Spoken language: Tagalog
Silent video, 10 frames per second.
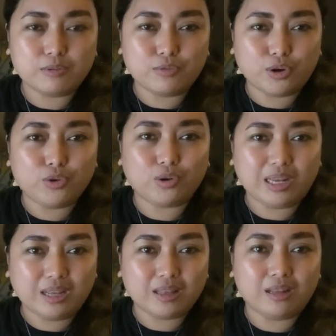before you
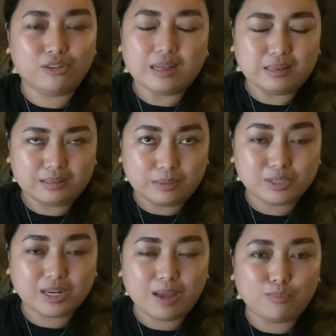click the, the
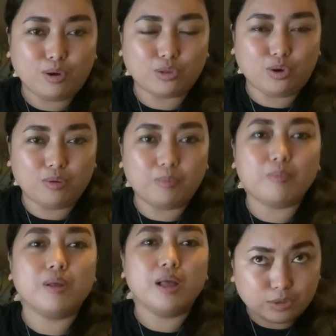subscribe button,
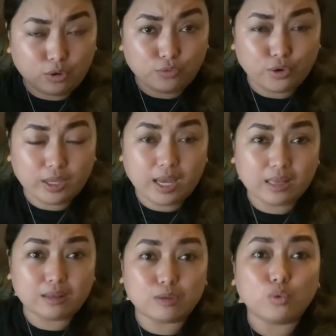don't
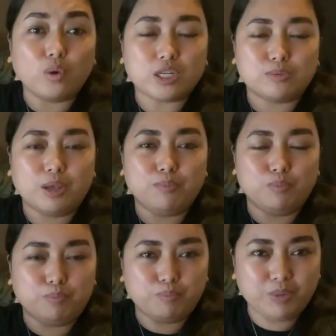forget to watch my
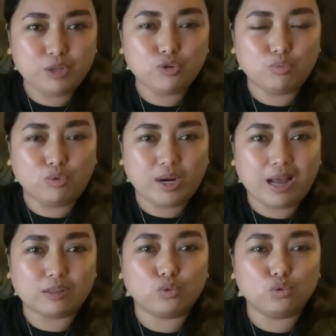video
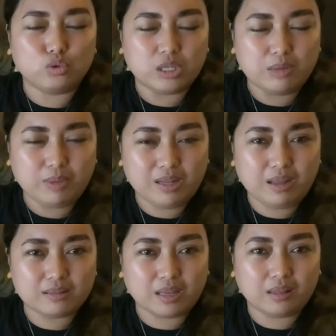muna, 2 to 3
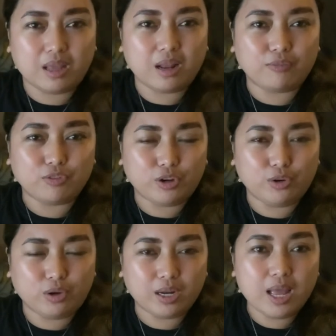minutes. And then after
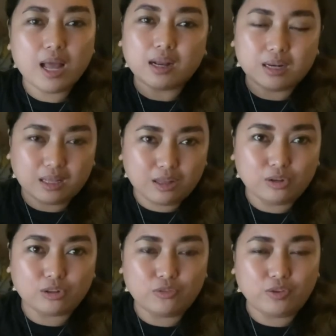nun, click the
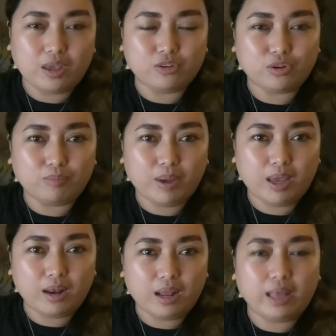notification
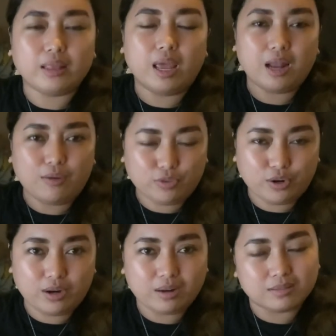bell. And then
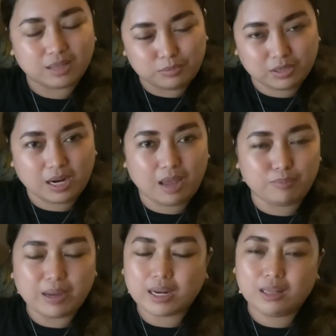after,
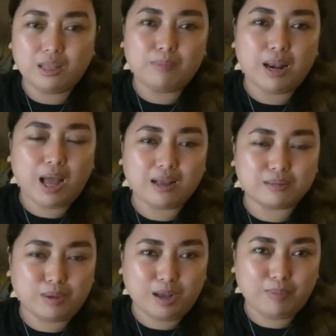subscribe para hindi
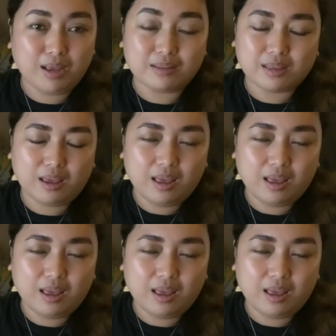malagas mga be. Kasi